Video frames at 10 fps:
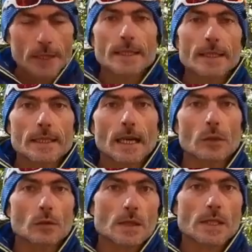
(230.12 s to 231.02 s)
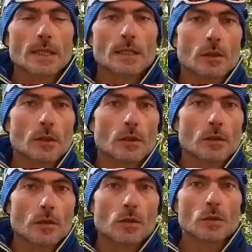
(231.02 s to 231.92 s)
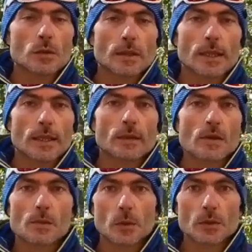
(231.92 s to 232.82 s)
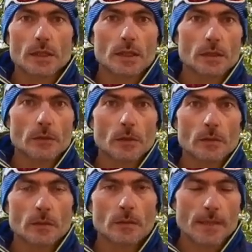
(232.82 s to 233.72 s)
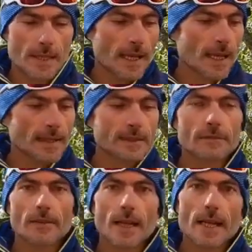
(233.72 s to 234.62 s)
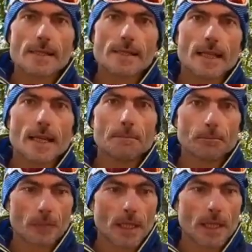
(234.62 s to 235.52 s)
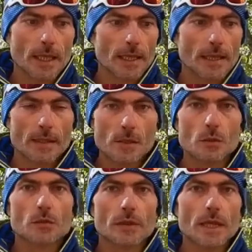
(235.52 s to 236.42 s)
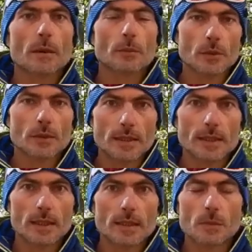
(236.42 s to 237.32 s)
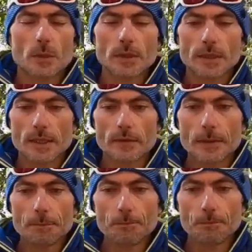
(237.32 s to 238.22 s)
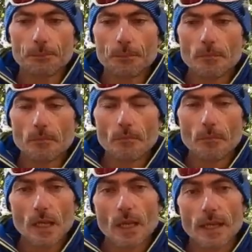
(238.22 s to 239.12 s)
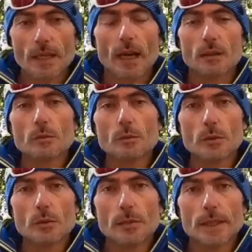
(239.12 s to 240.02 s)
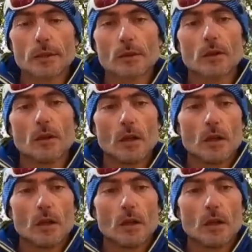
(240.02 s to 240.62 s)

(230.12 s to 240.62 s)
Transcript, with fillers: quindi la consiglio su terreno sportivo sia di Falesia che su via più tiri sportive e ad un pubblico